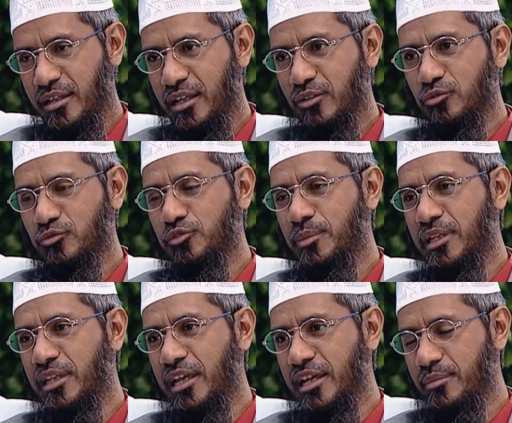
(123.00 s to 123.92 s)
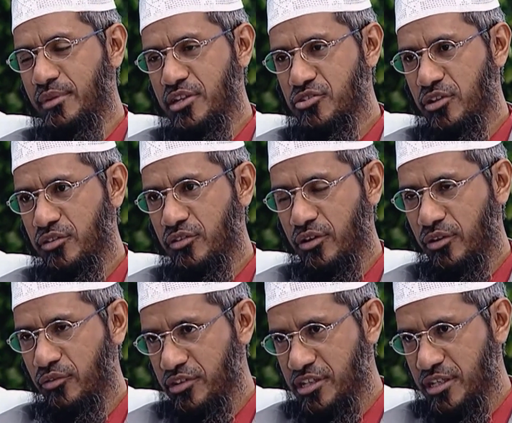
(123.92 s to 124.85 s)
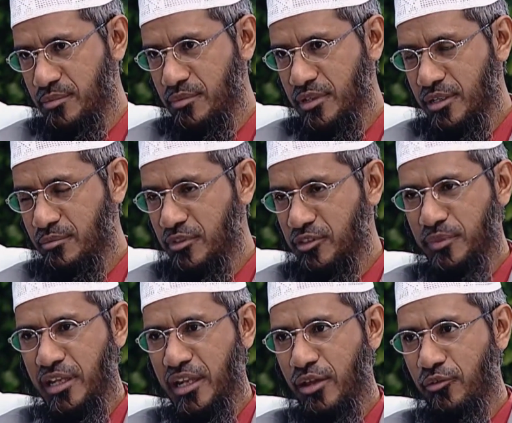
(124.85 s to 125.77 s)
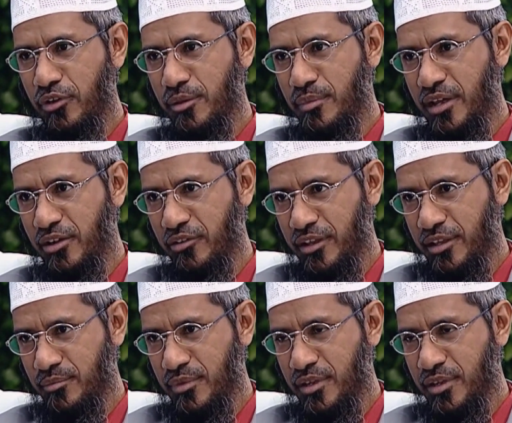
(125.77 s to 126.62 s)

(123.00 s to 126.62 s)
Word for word: আউজুবিল্লাহ মিন শৈতন রজিম বিসমিল্লা রহমান রহিম